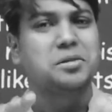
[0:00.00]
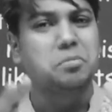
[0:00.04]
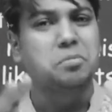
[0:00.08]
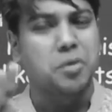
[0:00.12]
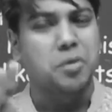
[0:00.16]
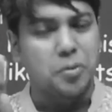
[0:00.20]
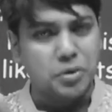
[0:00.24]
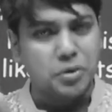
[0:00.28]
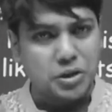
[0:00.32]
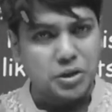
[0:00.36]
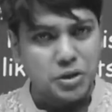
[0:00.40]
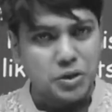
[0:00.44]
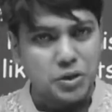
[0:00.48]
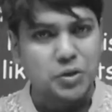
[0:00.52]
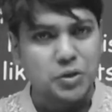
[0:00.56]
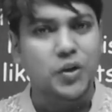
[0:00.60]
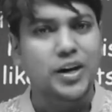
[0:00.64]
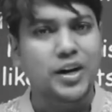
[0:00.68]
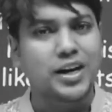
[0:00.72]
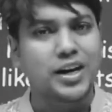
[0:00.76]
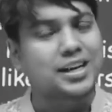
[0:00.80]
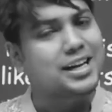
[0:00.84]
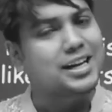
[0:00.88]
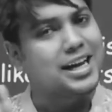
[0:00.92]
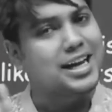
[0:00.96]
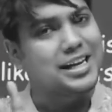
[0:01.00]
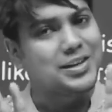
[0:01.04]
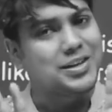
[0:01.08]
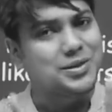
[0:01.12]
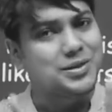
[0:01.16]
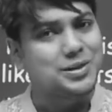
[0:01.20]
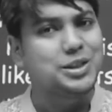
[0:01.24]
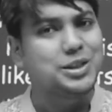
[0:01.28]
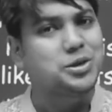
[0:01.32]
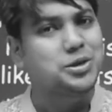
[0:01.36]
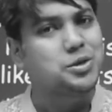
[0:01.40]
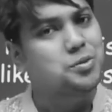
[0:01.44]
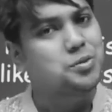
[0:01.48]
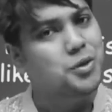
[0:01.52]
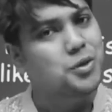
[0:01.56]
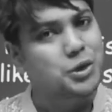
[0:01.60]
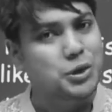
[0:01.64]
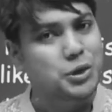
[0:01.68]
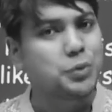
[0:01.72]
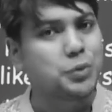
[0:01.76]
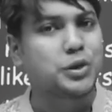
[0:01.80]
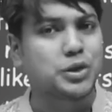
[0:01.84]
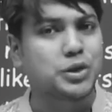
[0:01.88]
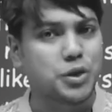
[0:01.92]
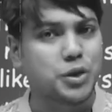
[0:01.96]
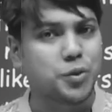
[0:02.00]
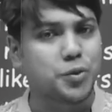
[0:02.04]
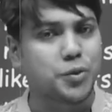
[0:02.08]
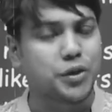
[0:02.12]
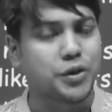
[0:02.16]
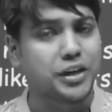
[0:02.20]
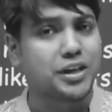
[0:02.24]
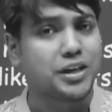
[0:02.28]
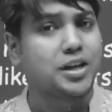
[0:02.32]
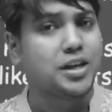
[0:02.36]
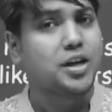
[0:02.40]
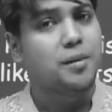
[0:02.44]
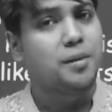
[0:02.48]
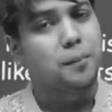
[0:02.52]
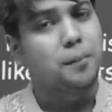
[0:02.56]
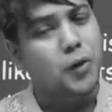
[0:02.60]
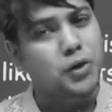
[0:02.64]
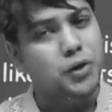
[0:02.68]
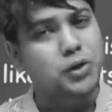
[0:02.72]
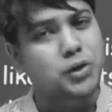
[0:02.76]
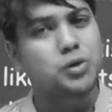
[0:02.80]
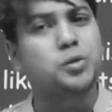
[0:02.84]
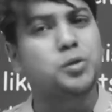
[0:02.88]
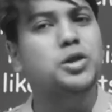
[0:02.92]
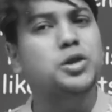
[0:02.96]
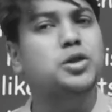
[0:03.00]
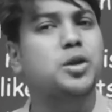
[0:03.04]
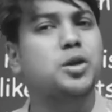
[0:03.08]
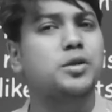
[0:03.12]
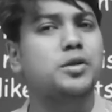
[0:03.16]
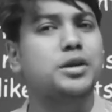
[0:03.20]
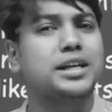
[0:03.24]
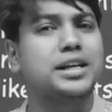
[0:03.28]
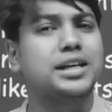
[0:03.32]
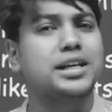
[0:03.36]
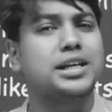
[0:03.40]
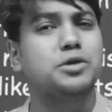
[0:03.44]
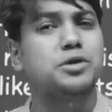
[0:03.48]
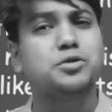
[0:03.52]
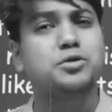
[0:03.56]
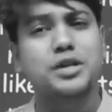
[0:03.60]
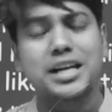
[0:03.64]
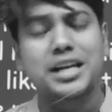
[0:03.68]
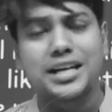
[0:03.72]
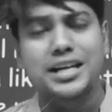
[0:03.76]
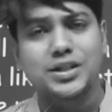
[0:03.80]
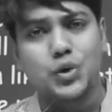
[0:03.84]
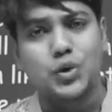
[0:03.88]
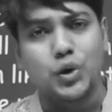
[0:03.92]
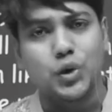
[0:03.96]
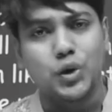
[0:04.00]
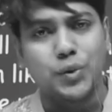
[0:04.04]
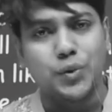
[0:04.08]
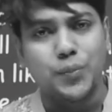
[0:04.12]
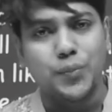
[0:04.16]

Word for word: ভবিষ্যৎ গড়ার কারিগর কিন্তু বর্তমান সময় বর্তমান সময়টাকে ইউটিলাইজ করো